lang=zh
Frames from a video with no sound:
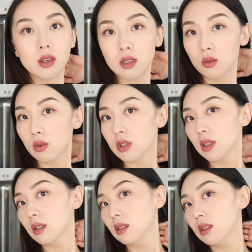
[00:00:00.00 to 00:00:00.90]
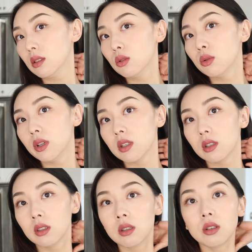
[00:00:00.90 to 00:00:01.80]
因为我这个颈椎这
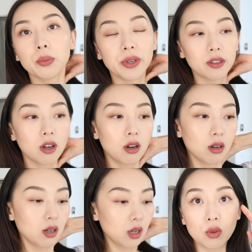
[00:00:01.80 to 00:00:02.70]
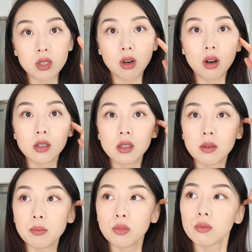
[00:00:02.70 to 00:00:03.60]
儿特别疼，我生儿
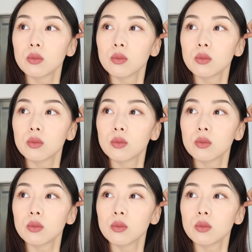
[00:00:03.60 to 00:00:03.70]
子。